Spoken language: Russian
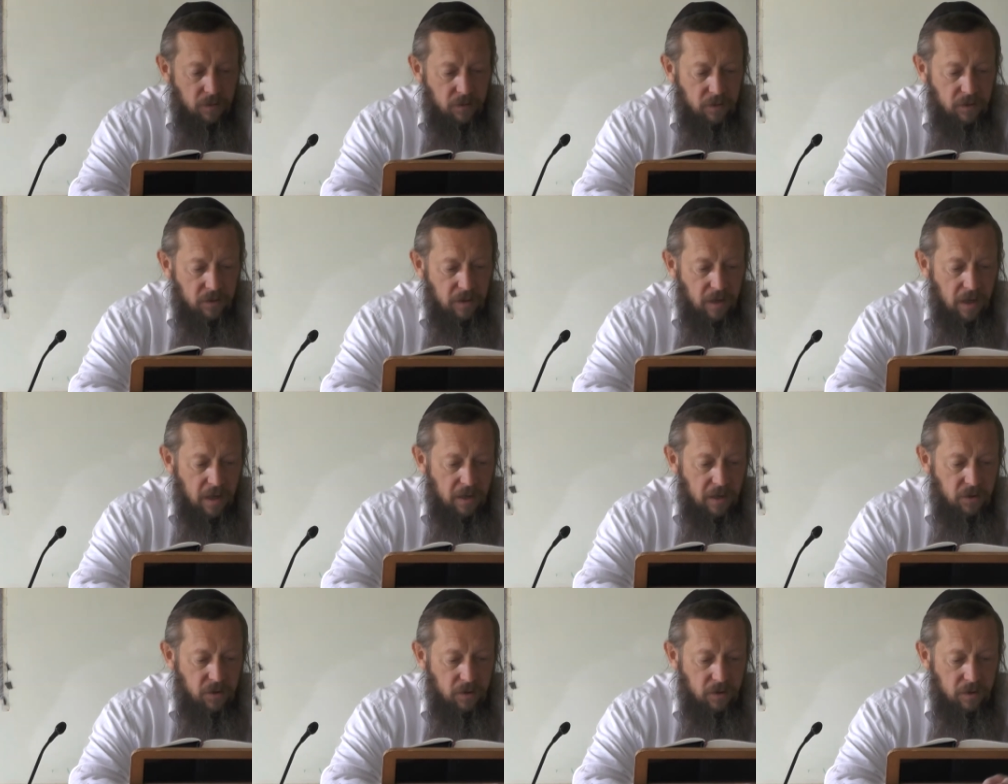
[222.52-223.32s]

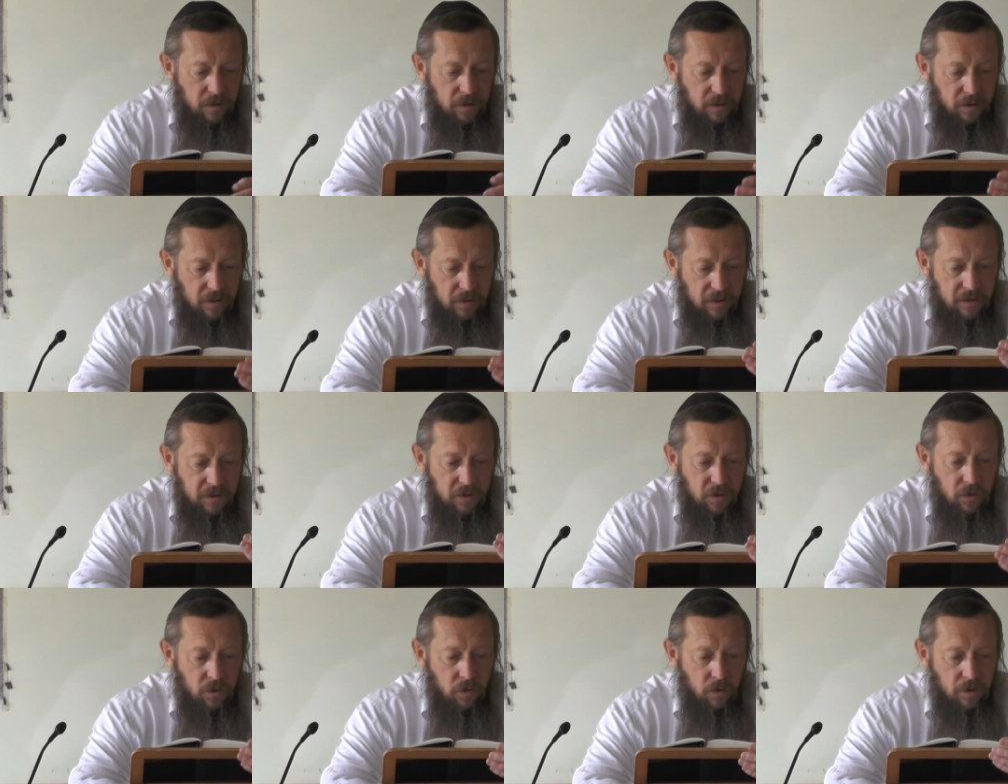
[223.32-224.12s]
На ее, с
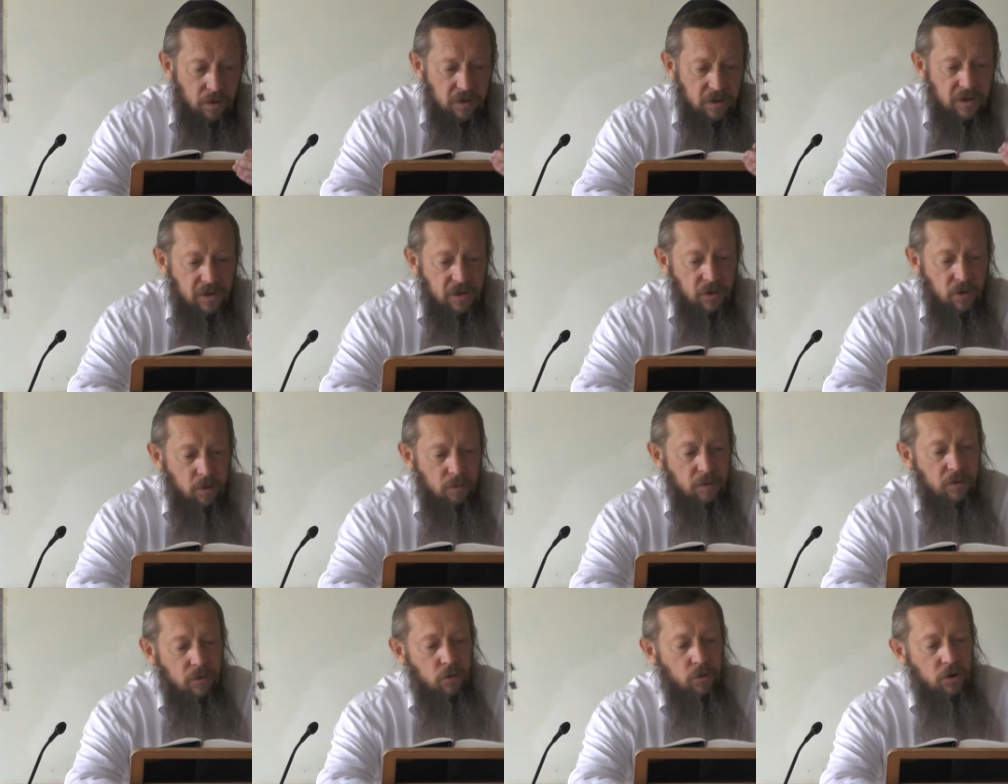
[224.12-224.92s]
нее, из нее
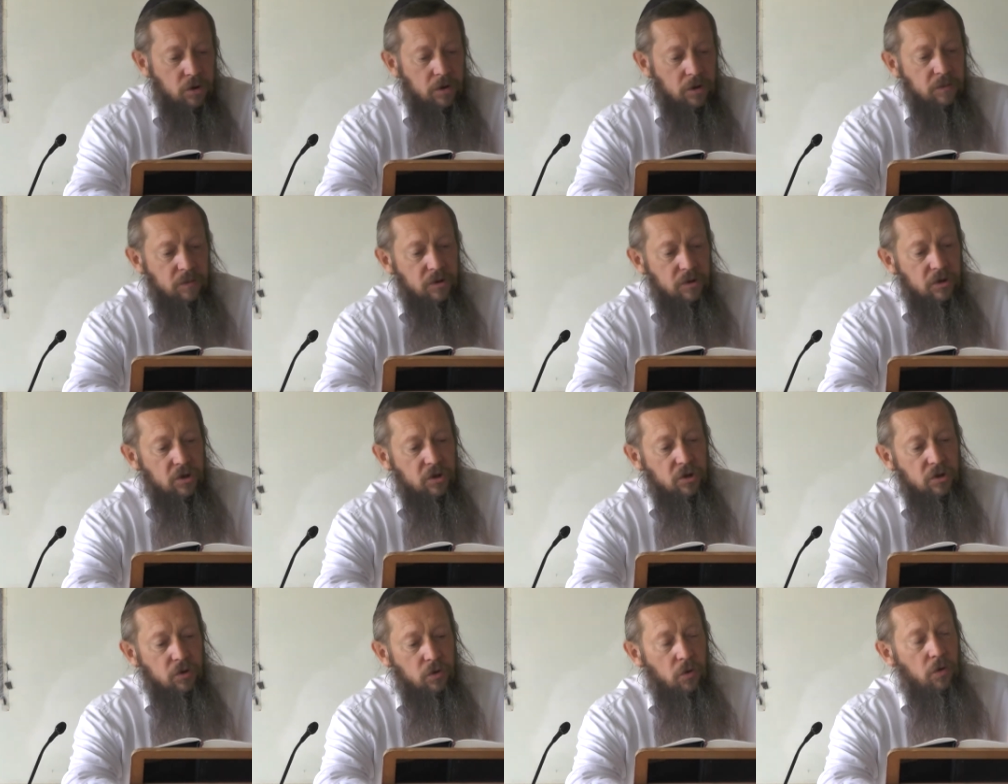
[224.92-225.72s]
мы учим,
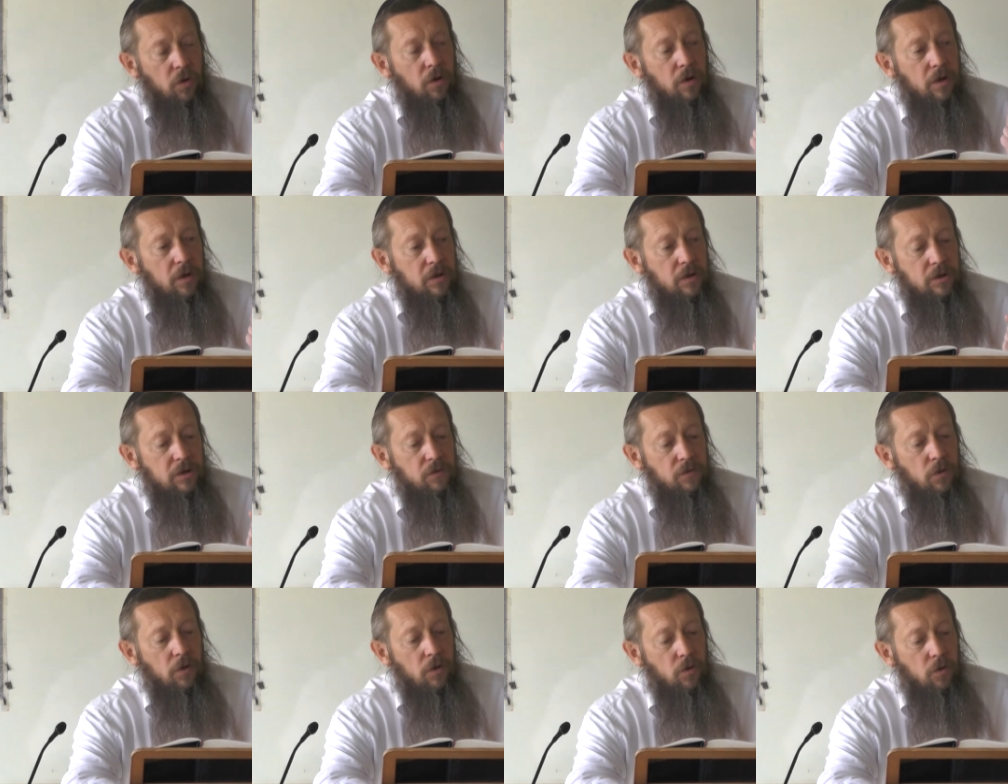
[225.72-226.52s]
что,
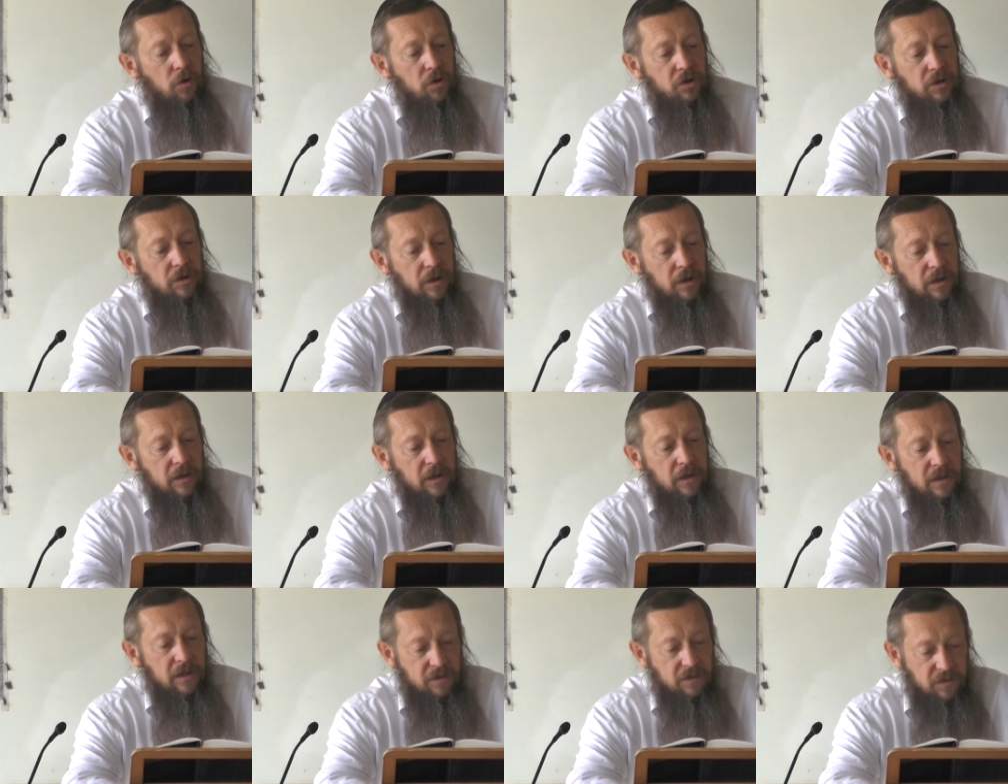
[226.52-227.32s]
чего хочет от
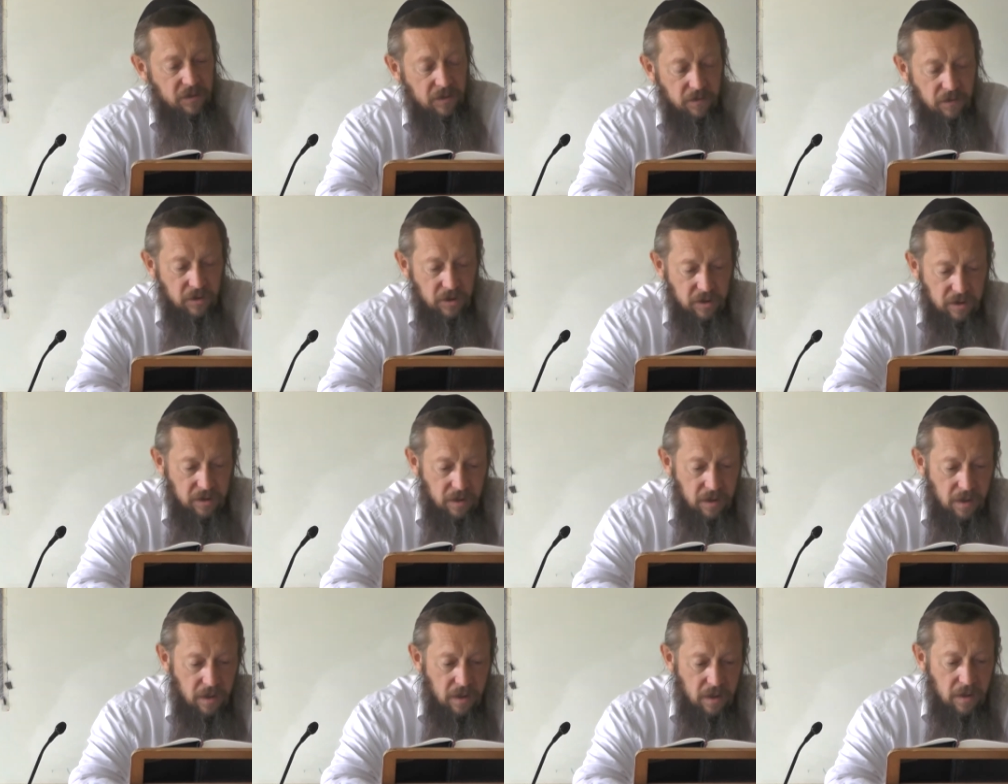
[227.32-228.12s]
нас Всевышний.
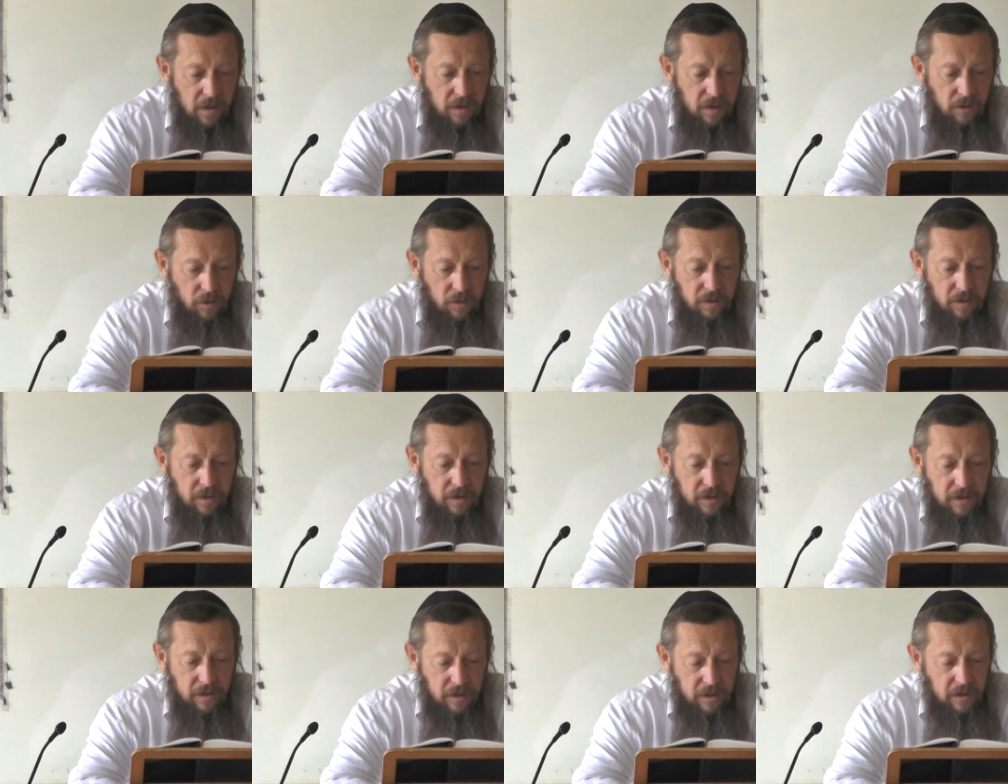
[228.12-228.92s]
Он
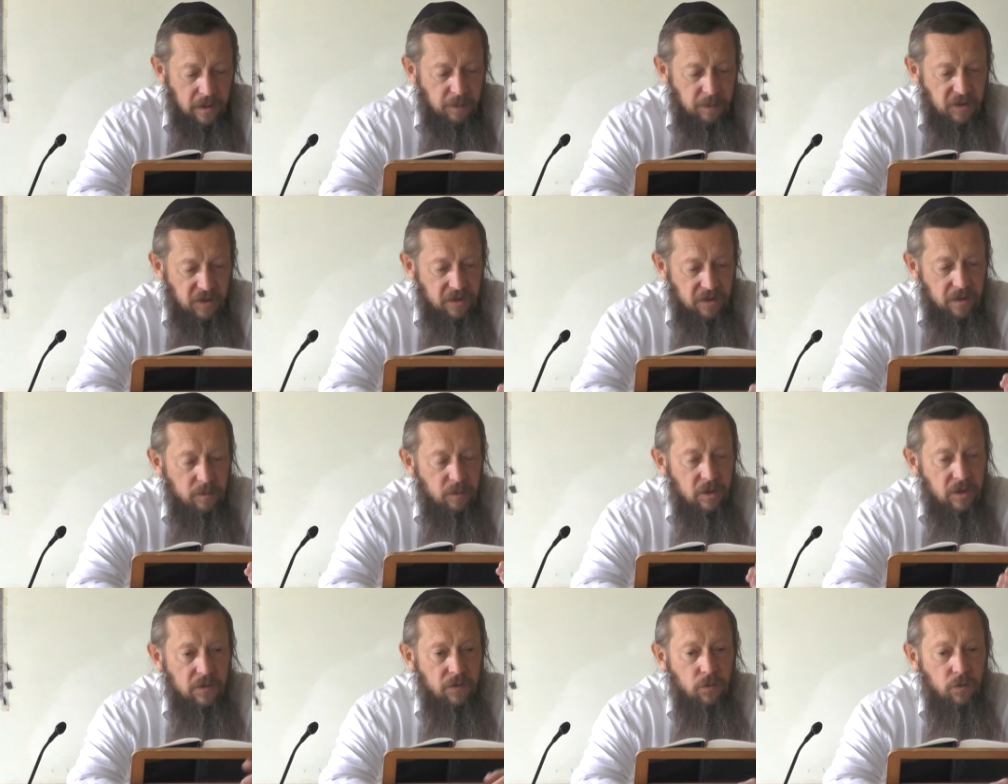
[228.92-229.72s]
написано
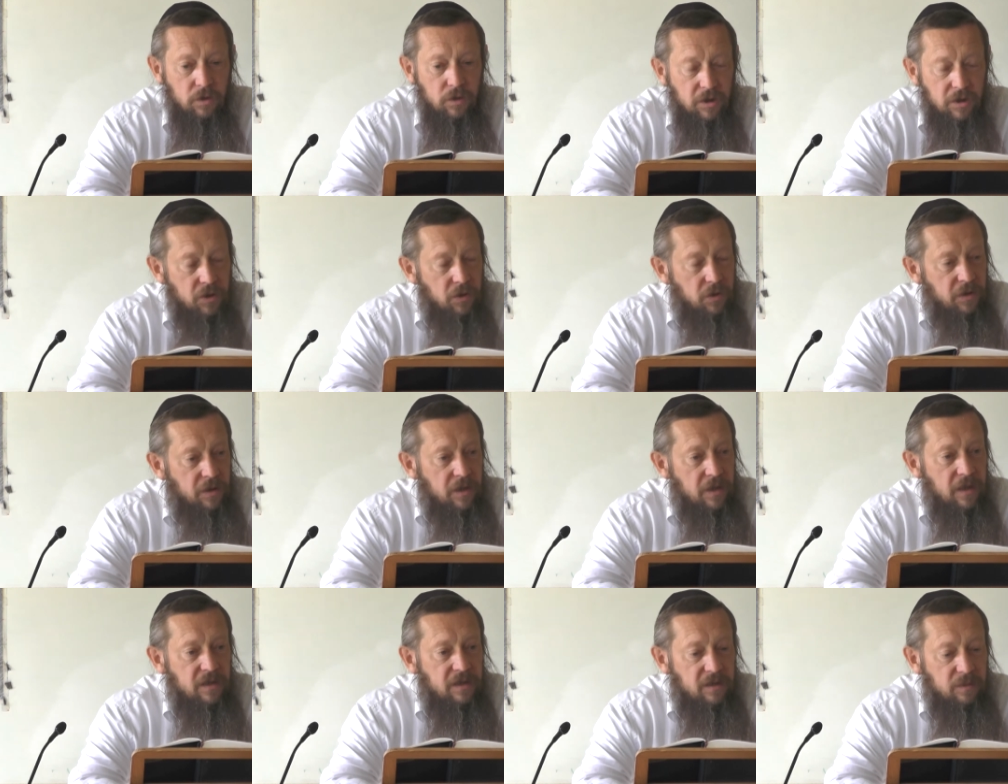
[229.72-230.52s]
мицвод,
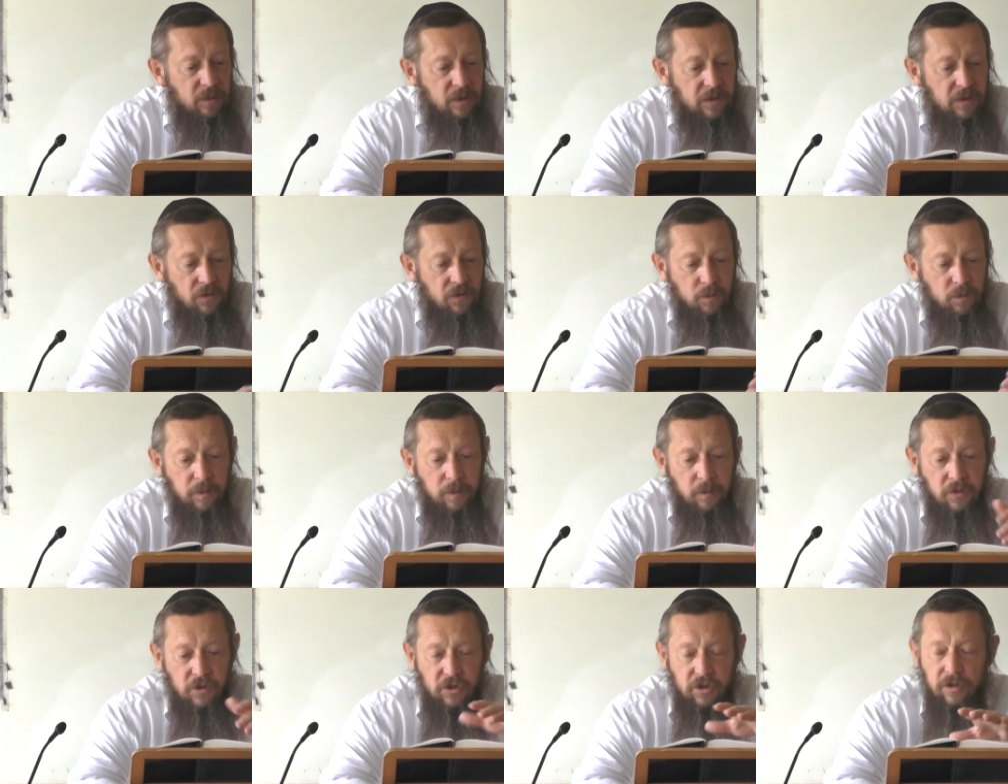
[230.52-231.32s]
613 мицвод
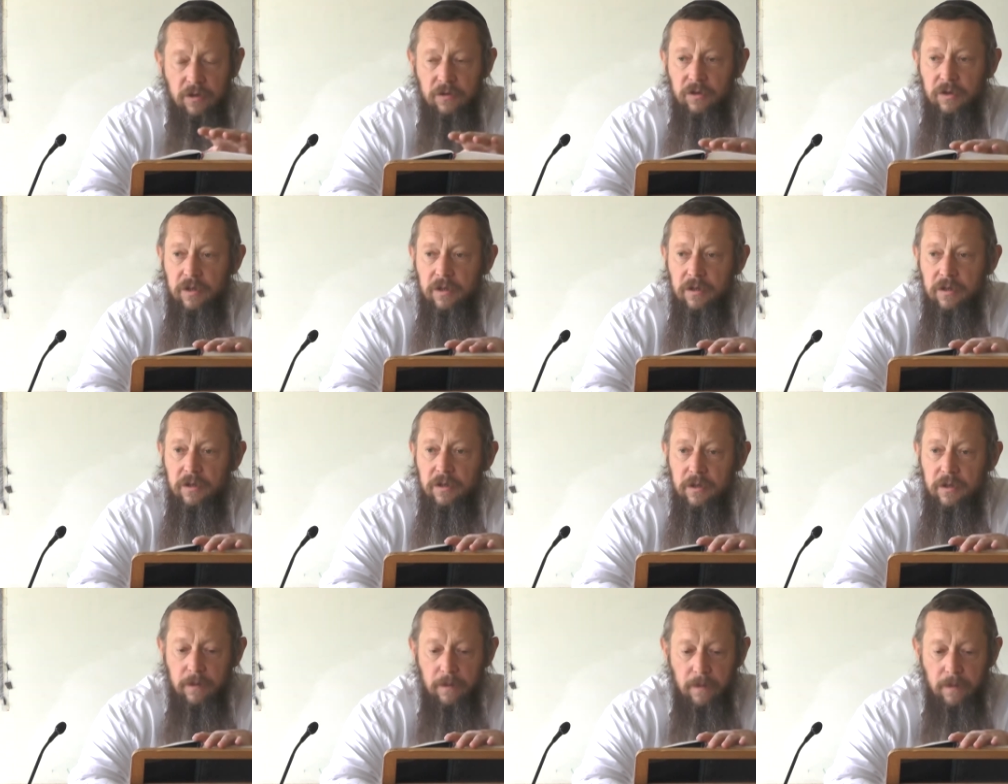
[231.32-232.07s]
помещены в этой книге.